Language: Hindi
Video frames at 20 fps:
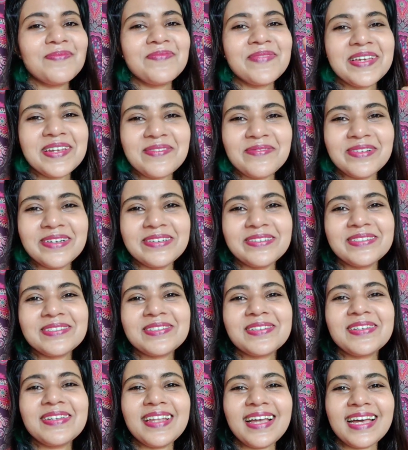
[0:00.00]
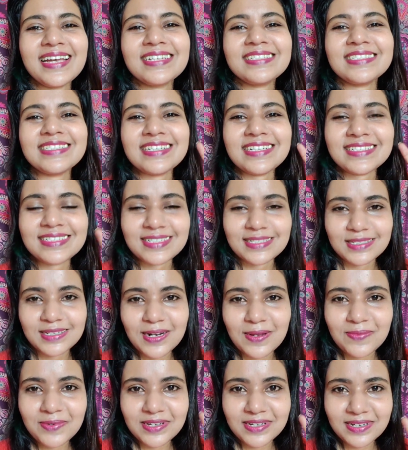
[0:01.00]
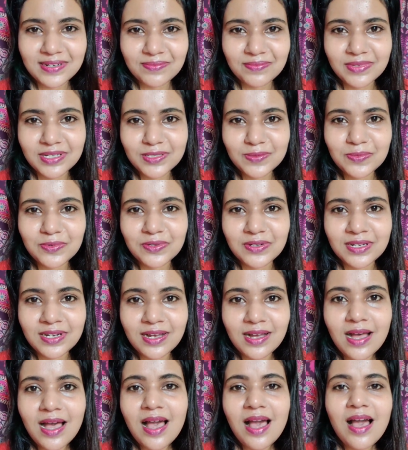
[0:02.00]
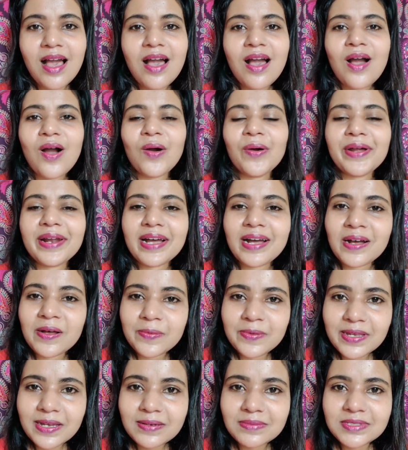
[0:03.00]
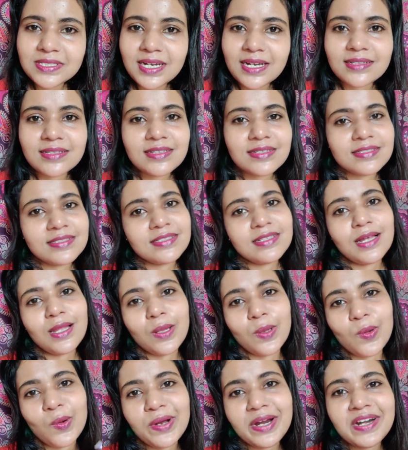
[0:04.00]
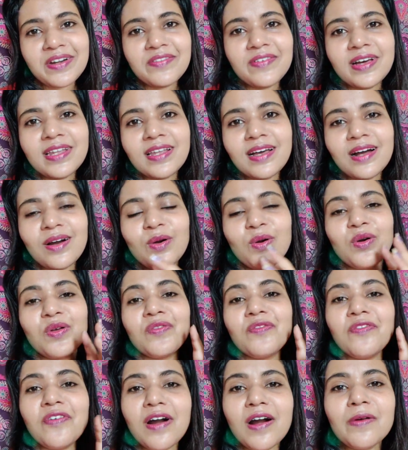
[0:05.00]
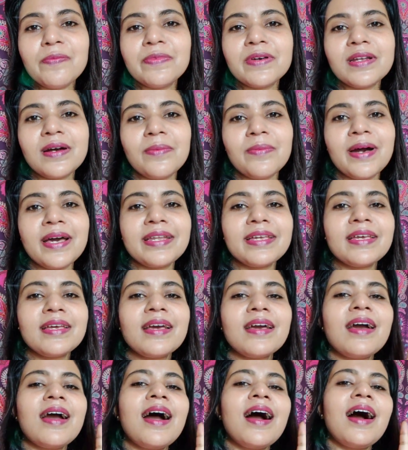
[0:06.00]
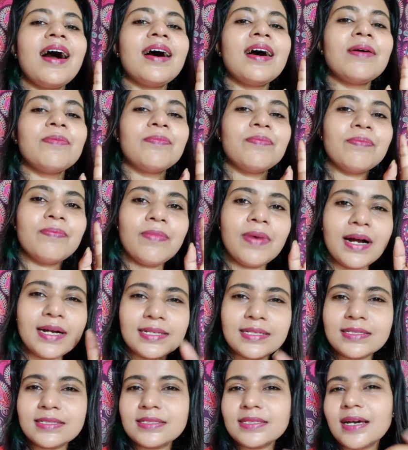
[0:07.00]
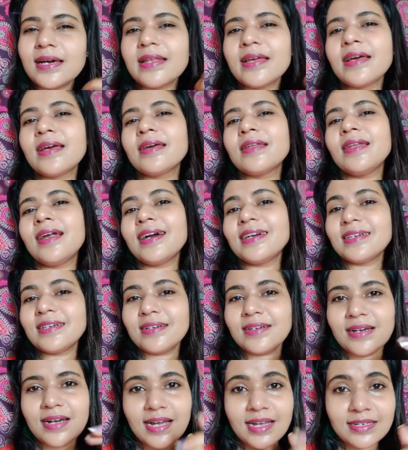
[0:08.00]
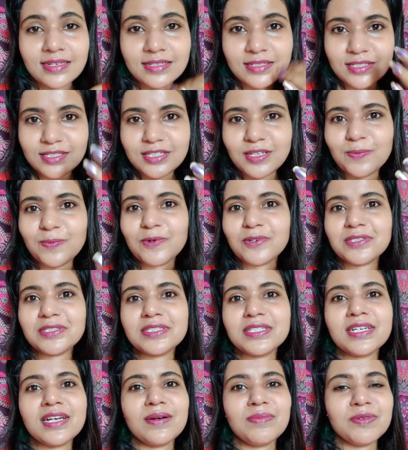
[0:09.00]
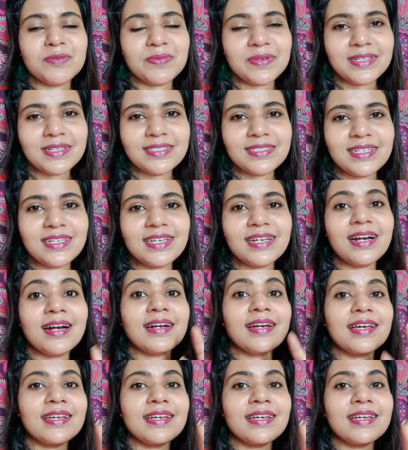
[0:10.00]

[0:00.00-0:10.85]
मेरी वीडियोस को लाइक शेयर सब्सक्राइब करना मत भूलना और अभी हम जाते सीधा लोखंड वाला और वहाँ पर हमारी बाकी सारे आई की प्रोसेसिंग हमें पता चलेगा